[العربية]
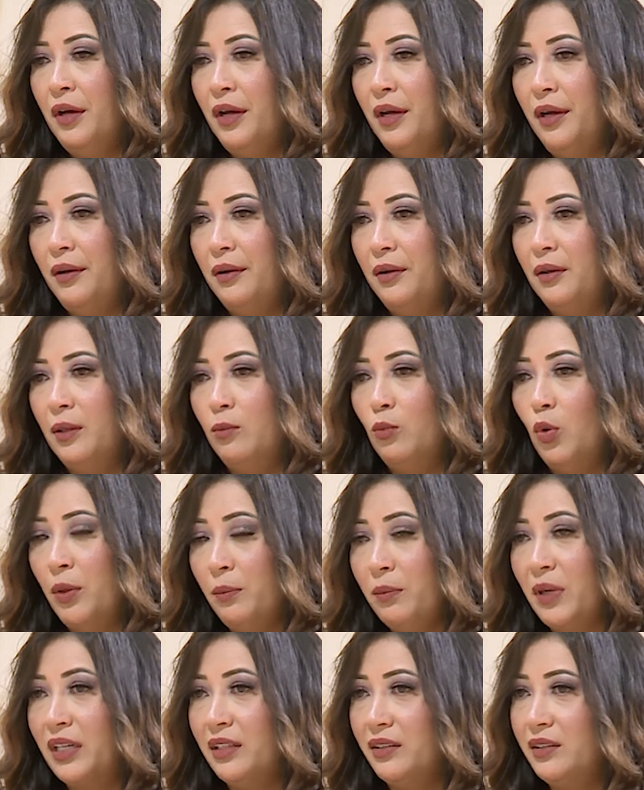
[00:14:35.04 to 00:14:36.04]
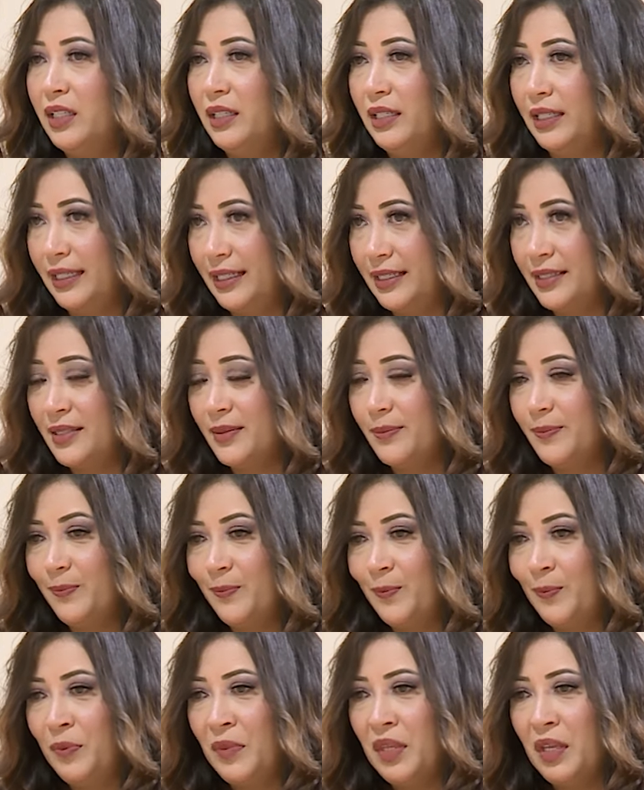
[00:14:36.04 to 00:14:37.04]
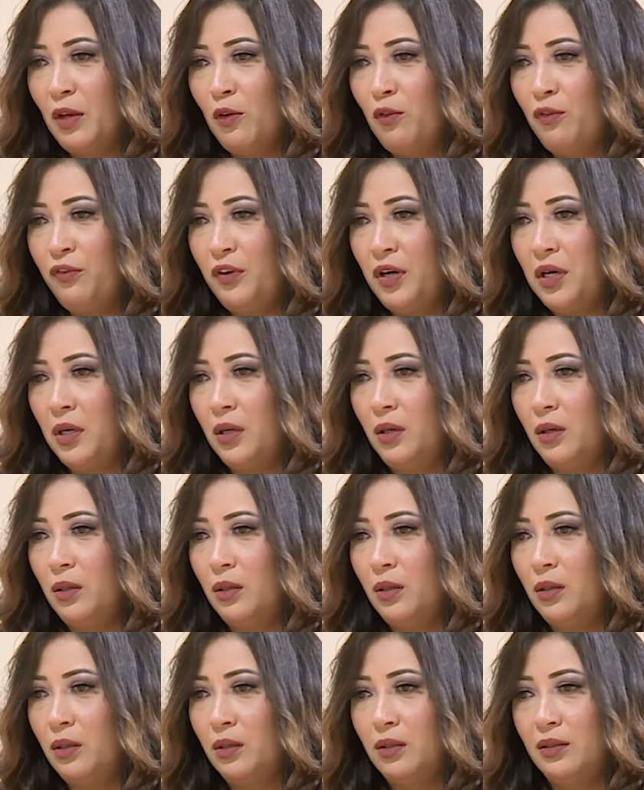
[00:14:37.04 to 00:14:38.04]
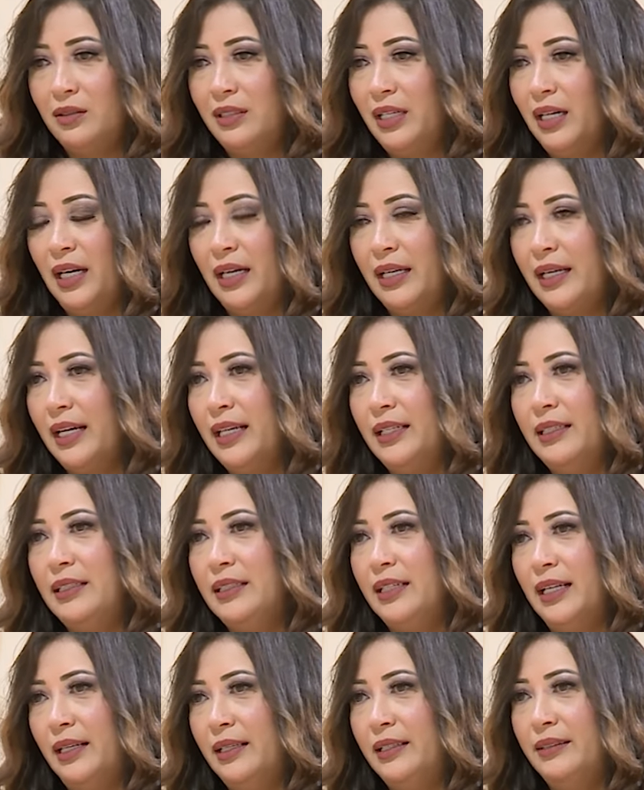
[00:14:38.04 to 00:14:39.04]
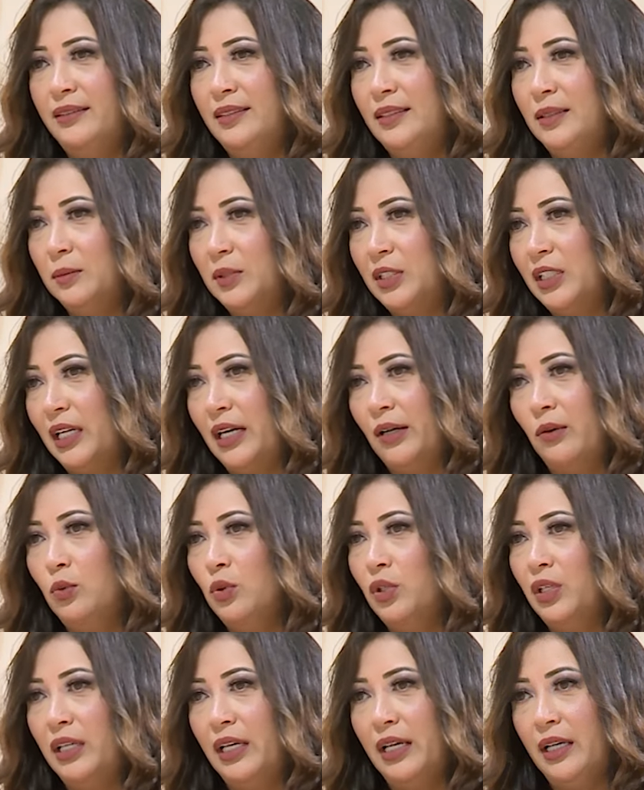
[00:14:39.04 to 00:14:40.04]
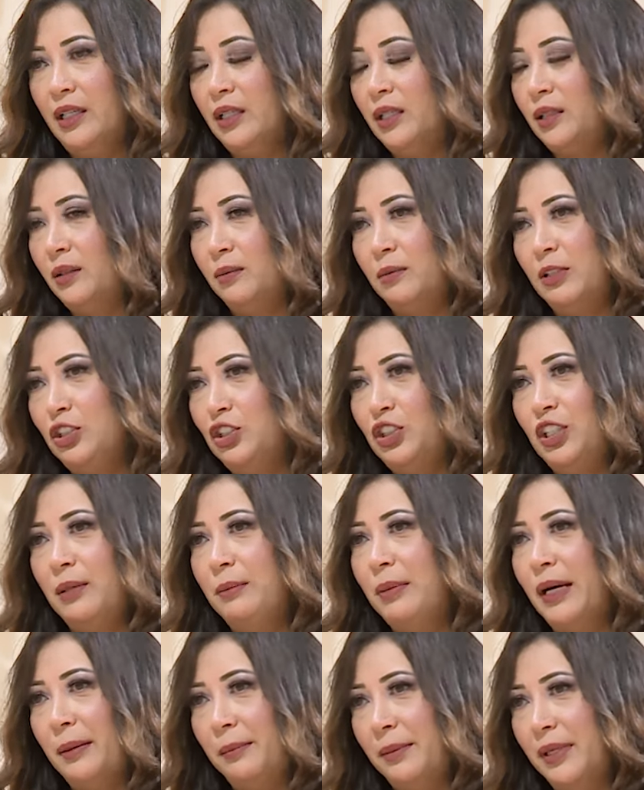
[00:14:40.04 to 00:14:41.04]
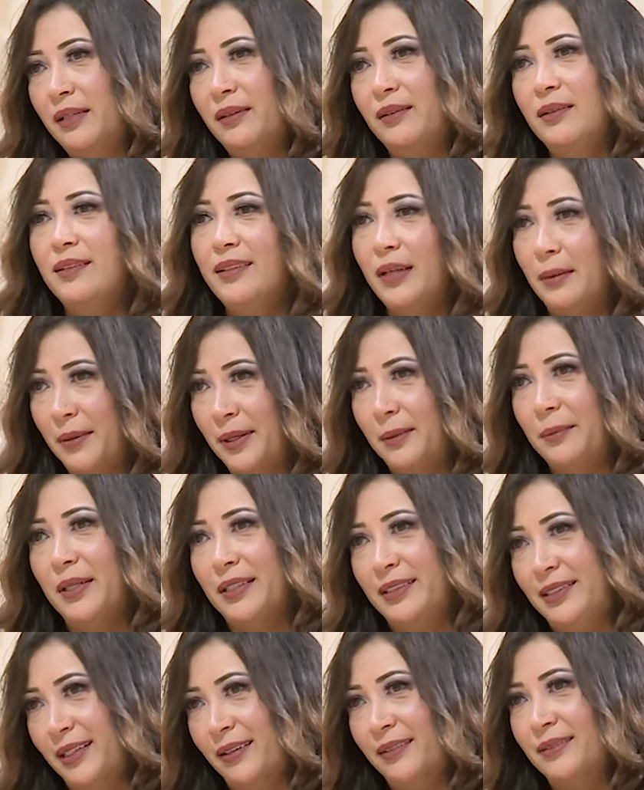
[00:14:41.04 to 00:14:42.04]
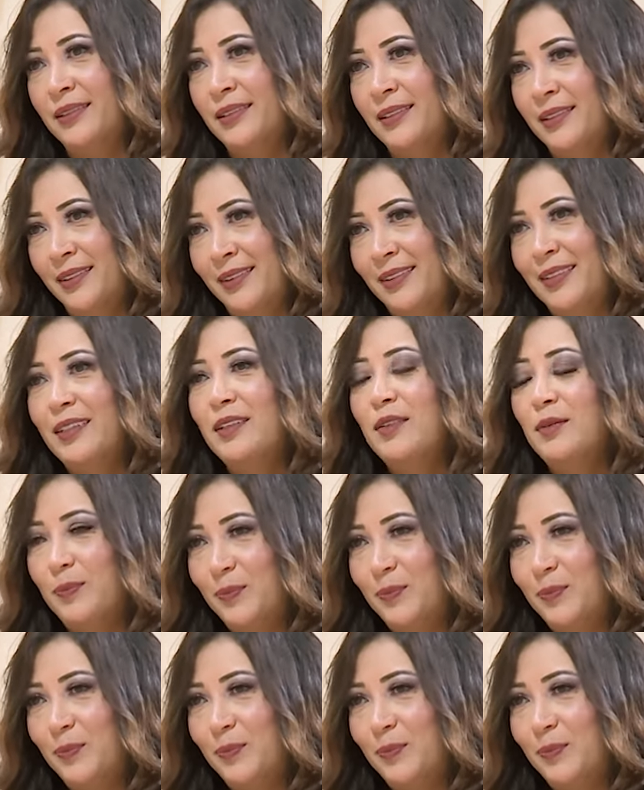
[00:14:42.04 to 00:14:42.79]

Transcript: آه مهمه جدا للجسم فده هيخلي رحلتي من الاول للاخر ماشيه بامان تماما يعني بس كده